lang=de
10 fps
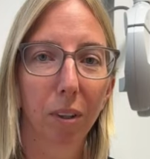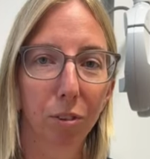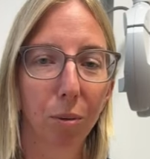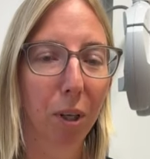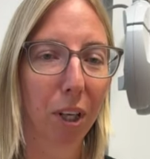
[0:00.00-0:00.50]

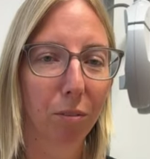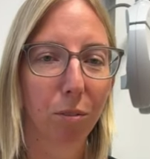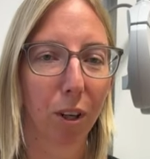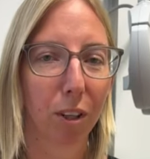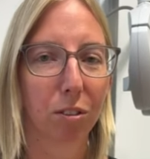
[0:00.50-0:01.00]
Für mich
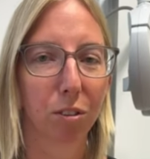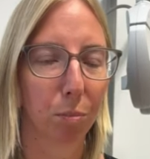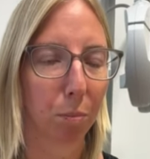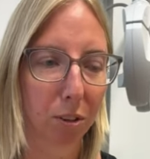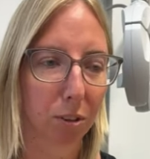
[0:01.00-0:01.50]
war das die
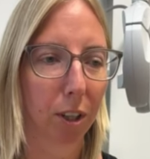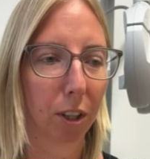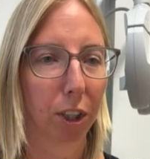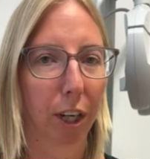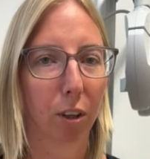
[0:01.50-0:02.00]
beste
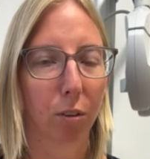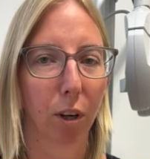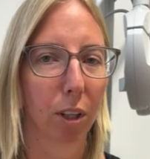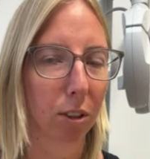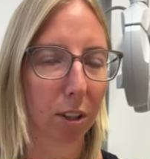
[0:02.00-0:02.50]
Entscheidung,
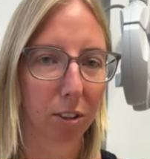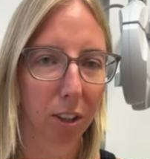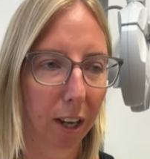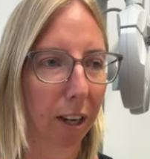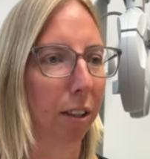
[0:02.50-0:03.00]
weil es hat sich
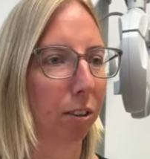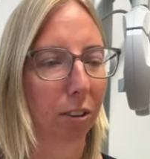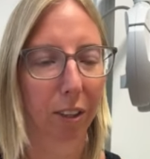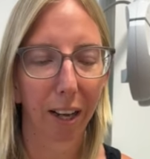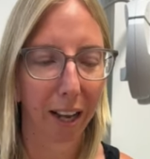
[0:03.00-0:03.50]
alles,
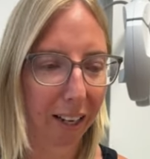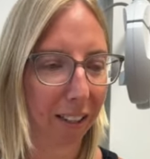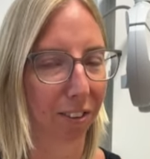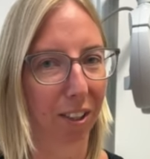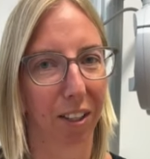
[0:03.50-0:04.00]

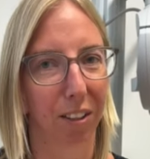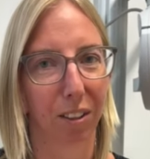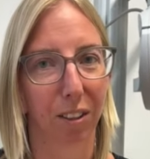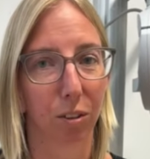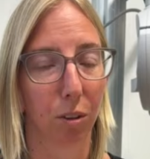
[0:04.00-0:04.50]
alles
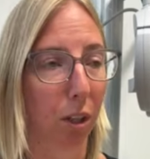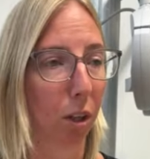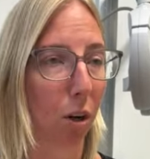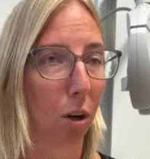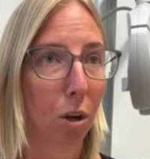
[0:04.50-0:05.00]
geändert. Also ich
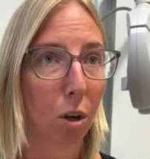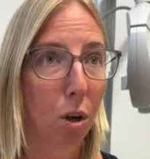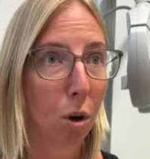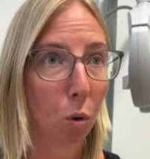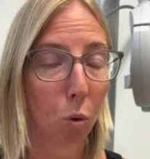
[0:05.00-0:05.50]
kann
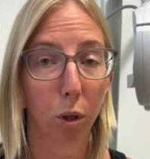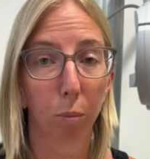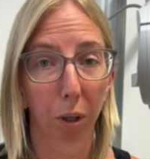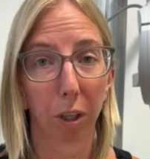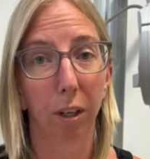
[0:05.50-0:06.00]
ohne
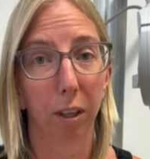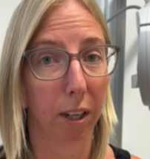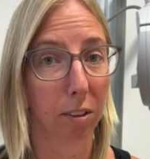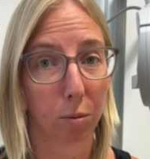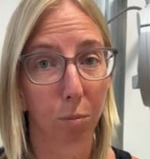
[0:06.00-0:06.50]
Brille
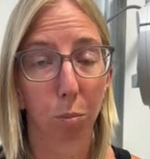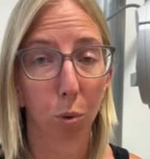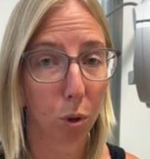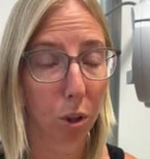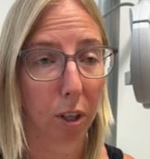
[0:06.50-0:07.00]
lesen,
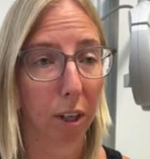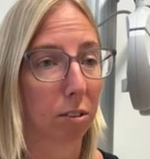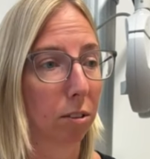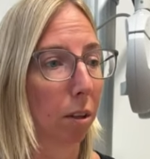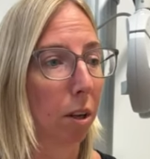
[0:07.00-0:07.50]
Bücher
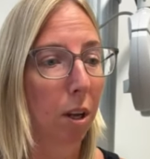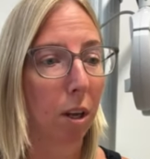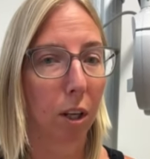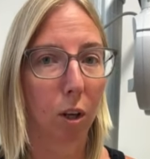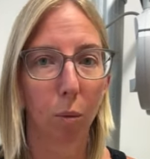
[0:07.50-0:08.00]
lesen,
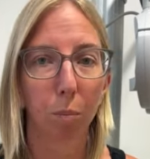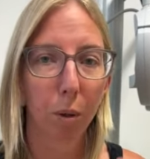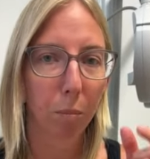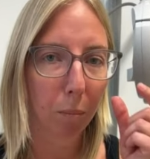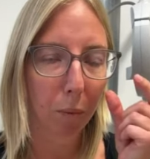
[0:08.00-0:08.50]
ich habe
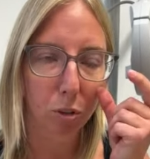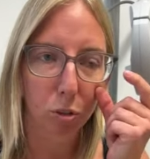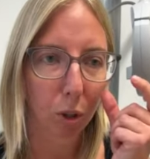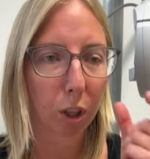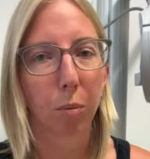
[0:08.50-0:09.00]
nimmer mehr
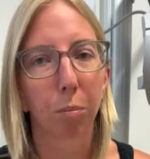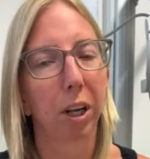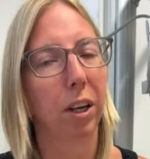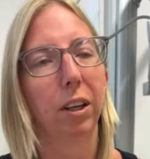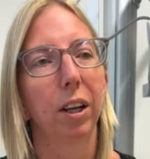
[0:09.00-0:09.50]
solche
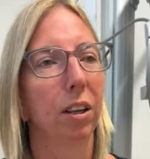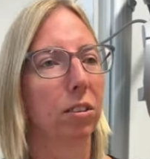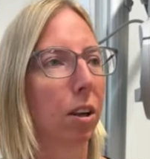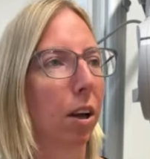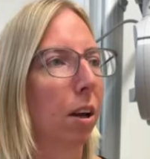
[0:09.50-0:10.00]

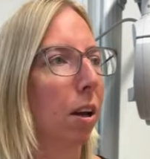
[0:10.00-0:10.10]
Brillengläser.